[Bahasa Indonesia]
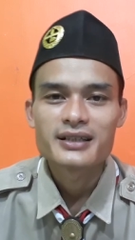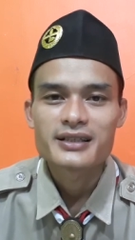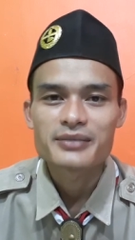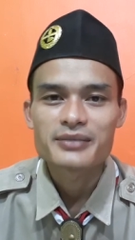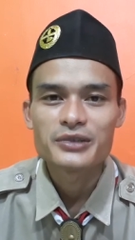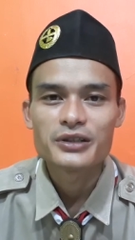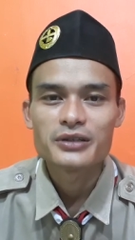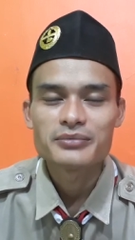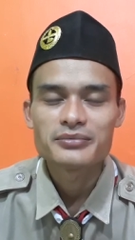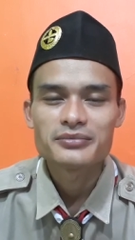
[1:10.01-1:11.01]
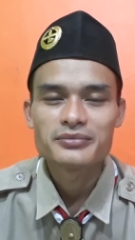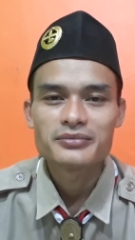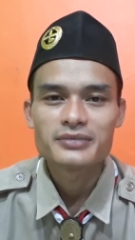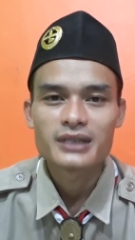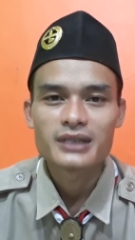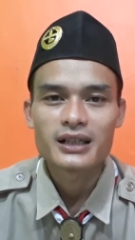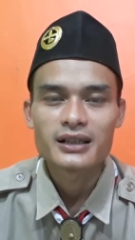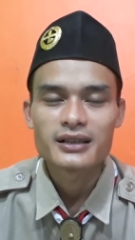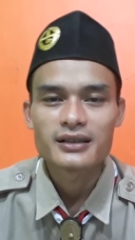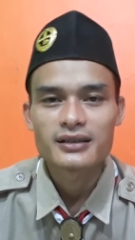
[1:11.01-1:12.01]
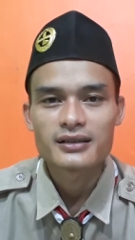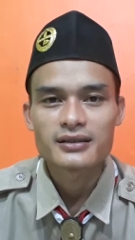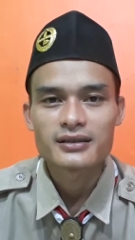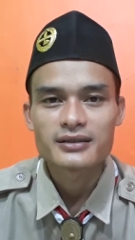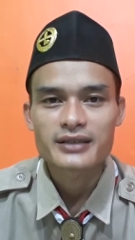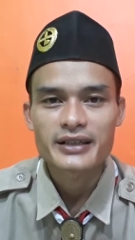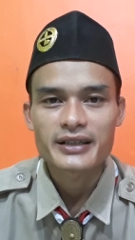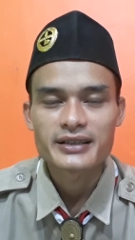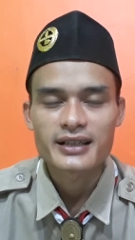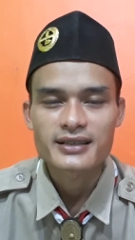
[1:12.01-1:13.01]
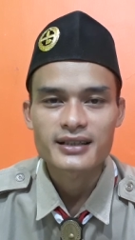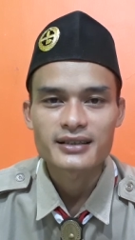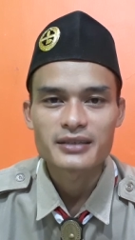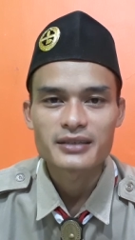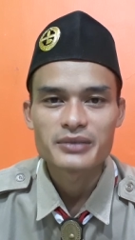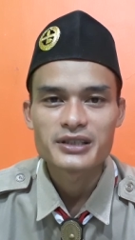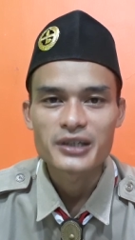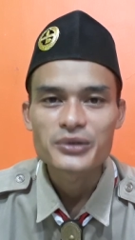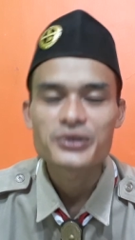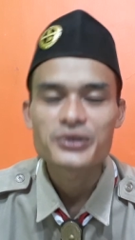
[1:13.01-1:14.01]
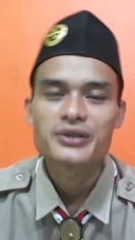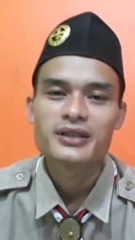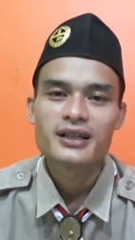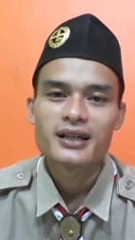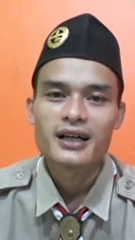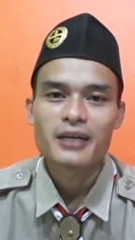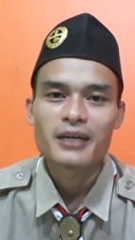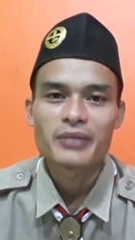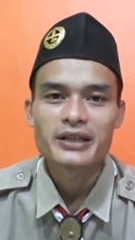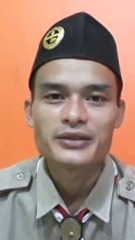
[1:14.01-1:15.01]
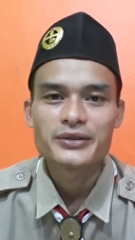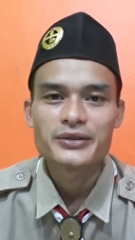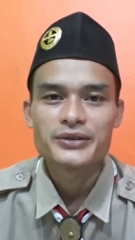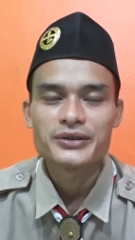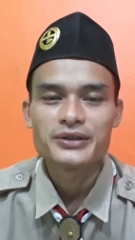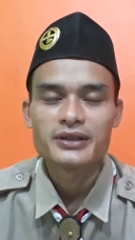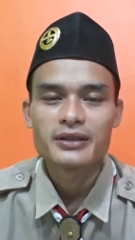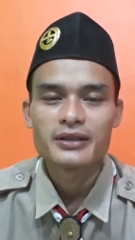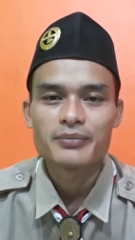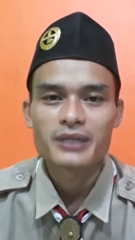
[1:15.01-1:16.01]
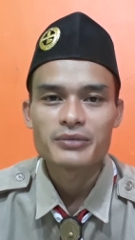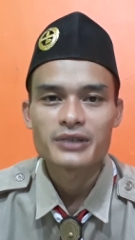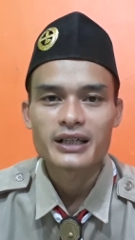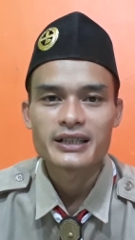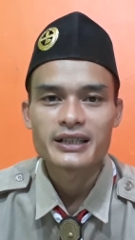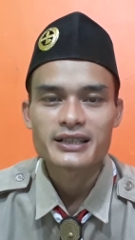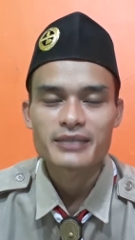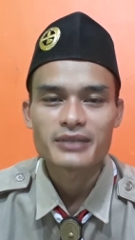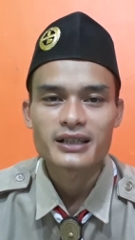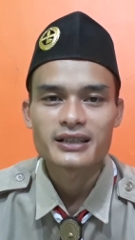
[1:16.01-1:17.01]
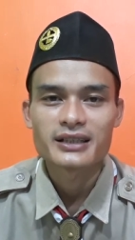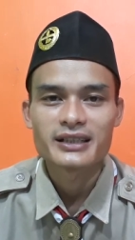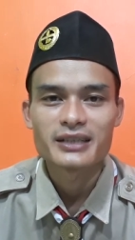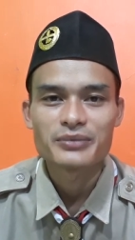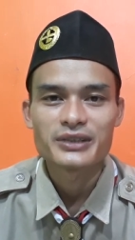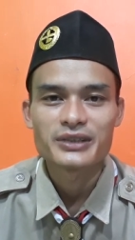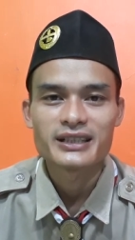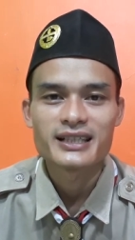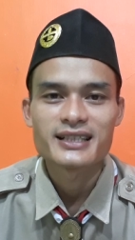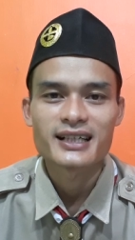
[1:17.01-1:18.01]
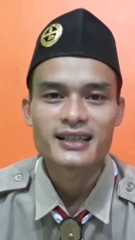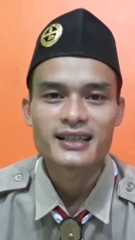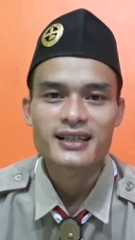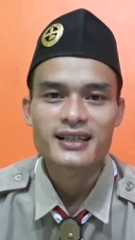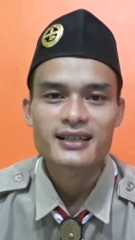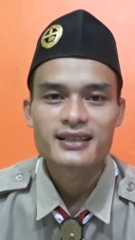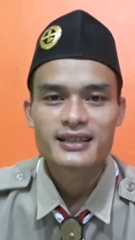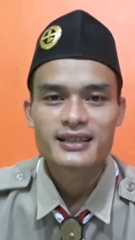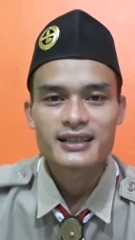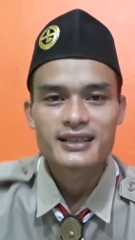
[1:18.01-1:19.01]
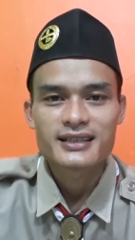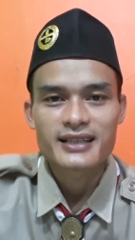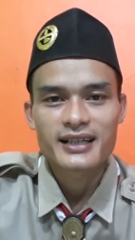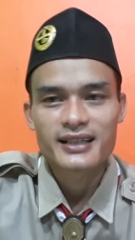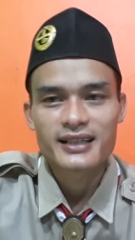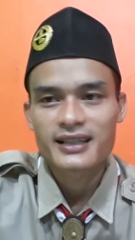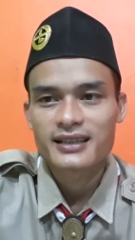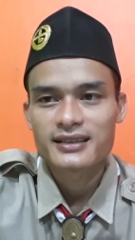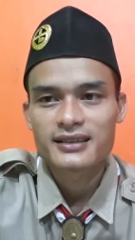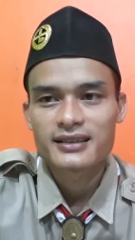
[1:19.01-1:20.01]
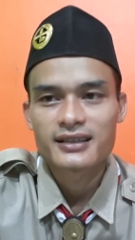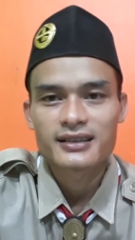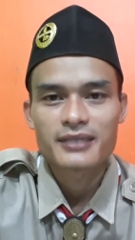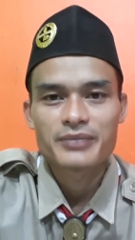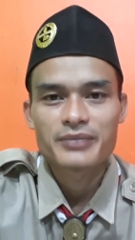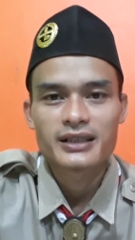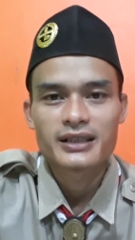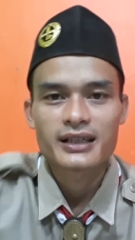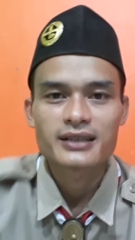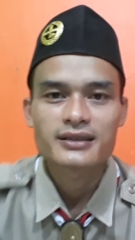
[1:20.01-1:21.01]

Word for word: Sebelum uh, saya jelaskan lebih jauh apa itu pramuka di SMK Negeri 63 Jakarta, saya akan tampilkan